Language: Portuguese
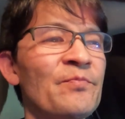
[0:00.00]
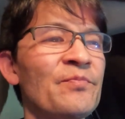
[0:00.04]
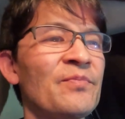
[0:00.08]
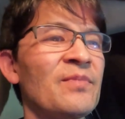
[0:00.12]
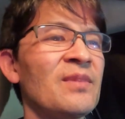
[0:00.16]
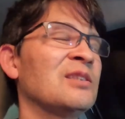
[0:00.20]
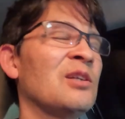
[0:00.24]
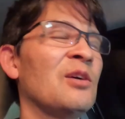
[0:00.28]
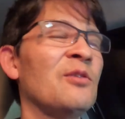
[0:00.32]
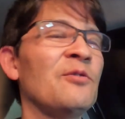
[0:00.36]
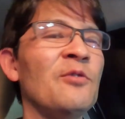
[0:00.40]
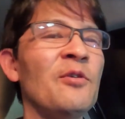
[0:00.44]

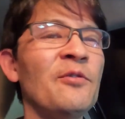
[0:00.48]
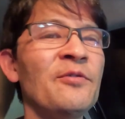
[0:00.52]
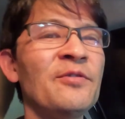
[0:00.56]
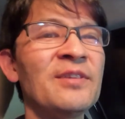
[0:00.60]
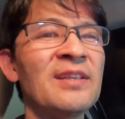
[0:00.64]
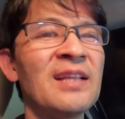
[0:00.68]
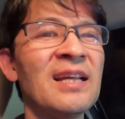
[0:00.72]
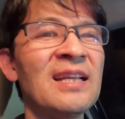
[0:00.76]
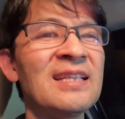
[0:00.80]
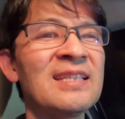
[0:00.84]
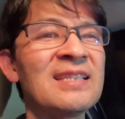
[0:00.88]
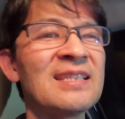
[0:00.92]
Então eu vou
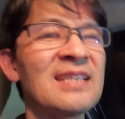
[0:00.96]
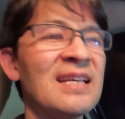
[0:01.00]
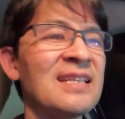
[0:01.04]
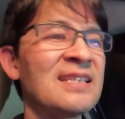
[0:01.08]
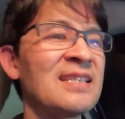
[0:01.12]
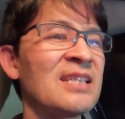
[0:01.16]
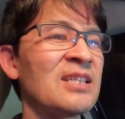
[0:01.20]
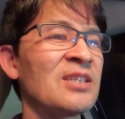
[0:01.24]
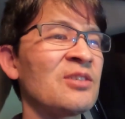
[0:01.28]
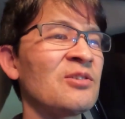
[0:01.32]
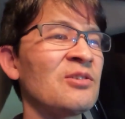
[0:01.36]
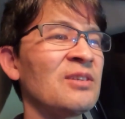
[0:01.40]
finalizar
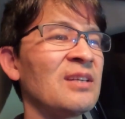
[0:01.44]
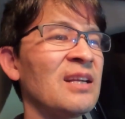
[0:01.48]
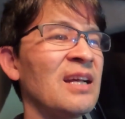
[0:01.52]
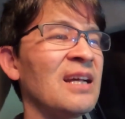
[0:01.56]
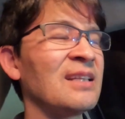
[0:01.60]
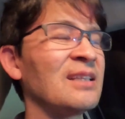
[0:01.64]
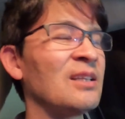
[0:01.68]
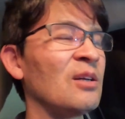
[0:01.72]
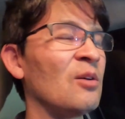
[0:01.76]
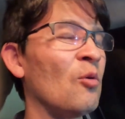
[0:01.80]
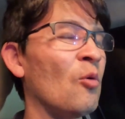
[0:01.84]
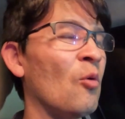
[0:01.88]
essa
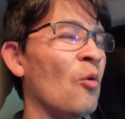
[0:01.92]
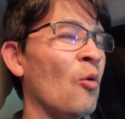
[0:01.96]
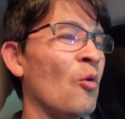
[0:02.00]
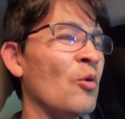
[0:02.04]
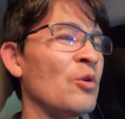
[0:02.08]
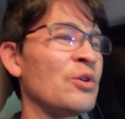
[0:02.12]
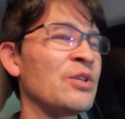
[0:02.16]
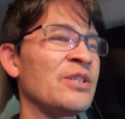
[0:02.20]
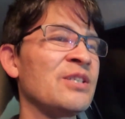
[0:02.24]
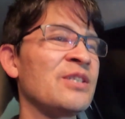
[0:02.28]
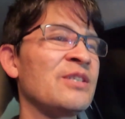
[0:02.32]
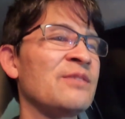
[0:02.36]
jornada
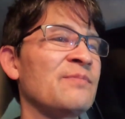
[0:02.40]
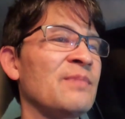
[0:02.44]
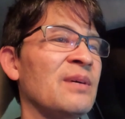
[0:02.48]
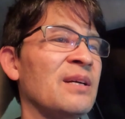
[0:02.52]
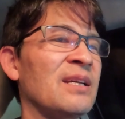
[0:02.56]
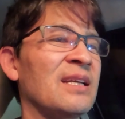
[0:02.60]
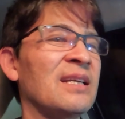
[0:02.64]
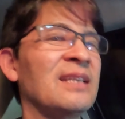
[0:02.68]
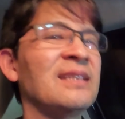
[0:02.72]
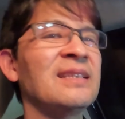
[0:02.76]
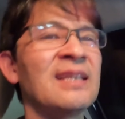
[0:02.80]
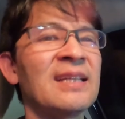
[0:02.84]
hoje de
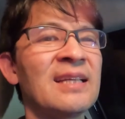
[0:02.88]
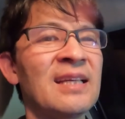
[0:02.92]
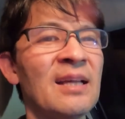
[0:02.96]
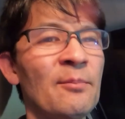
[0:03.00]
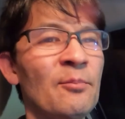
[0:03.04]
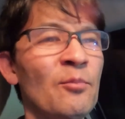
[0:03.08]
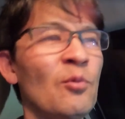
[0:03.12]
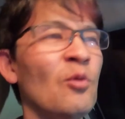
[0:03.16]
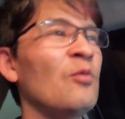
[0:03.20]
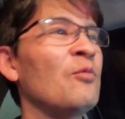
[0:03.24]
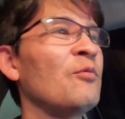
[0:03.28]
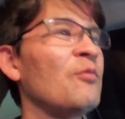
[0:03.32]
manhã, daqui a
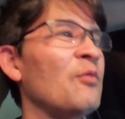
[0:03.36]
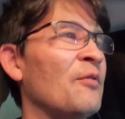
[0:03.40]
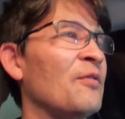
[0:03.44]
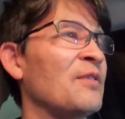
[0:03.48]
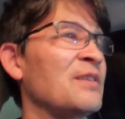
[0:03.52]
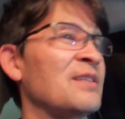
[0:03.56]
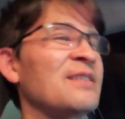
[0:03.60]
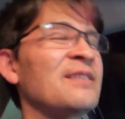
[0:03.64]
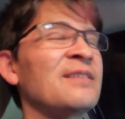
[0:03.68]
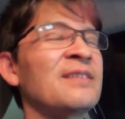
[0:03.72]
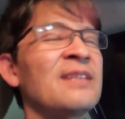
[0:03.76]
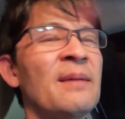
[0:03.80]
pouco vou
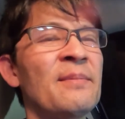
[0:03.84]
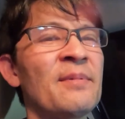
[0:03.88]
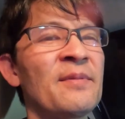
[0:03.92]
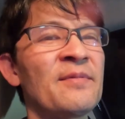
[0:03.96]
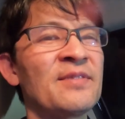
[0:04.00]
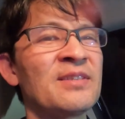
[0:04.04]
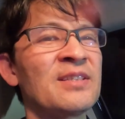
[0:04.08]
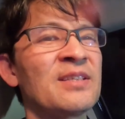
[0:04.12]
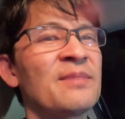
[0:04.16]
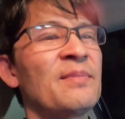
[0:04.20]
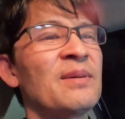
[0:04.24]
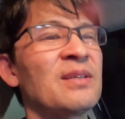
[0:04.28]
ver se dá para
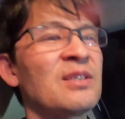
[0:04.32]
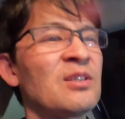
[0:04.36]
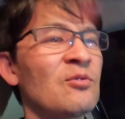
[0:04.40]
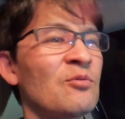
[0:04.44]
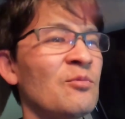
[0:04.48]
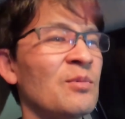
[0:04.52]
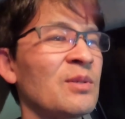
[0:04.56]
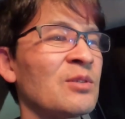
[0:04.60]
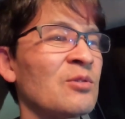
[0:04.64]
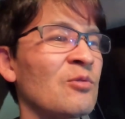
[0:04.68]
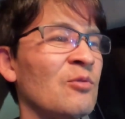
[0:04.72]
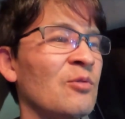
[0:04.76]
fazer mais
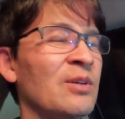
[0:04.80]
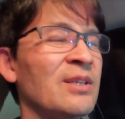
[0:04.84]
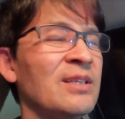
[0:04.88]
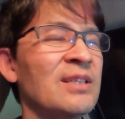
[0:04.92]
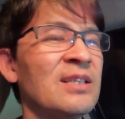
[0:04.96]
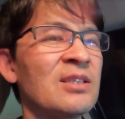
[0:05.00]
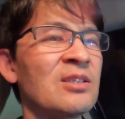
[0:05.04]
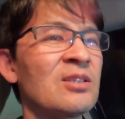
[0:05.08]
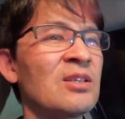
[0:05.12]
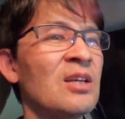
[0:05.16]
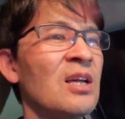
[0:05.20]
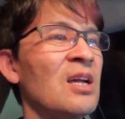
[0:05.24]
algumas
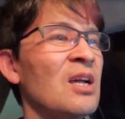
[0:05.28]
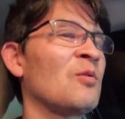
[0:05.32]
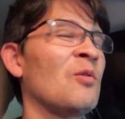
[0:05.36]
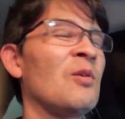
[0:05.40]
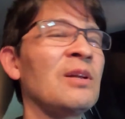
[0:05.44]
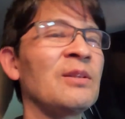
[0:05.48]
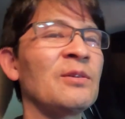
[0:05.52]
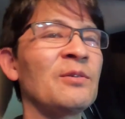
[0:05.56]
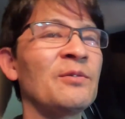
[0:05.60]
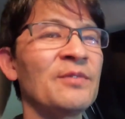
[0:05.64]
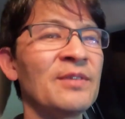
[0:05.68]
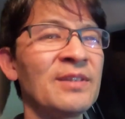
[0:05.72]
corridas
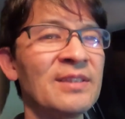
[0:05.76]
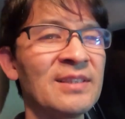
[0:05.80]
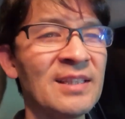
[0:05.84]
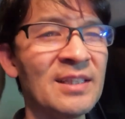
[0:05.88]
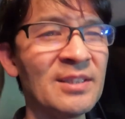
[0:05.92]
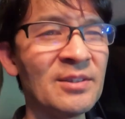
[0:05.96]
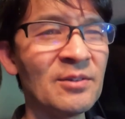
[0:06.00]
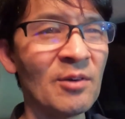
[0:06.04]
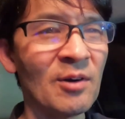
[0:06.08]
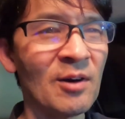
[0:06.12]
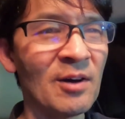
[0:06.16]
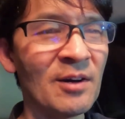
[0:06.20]
com a
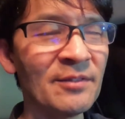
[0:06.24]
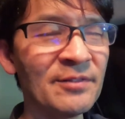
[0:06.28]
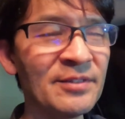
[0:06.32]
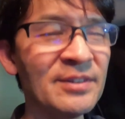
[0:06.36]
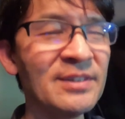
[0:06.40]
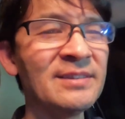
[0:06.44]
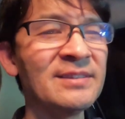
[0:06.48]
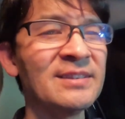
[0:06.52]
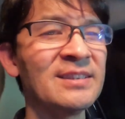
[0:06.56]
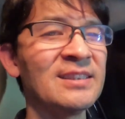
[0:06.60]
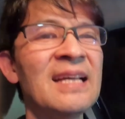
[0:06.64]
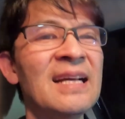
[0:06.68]

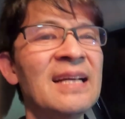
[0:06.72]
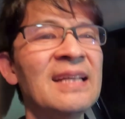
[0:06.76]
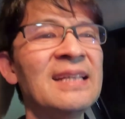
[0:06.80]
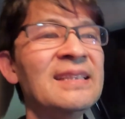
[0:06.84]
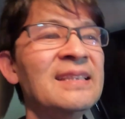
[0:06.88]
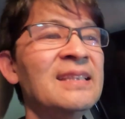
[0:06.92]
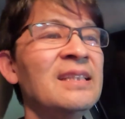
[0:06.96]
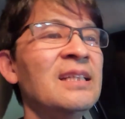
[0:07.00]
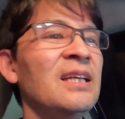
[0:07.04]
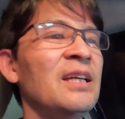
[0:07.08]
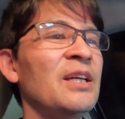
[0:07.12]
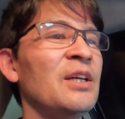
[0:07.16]
99 e
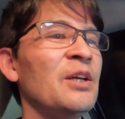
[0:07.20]
aí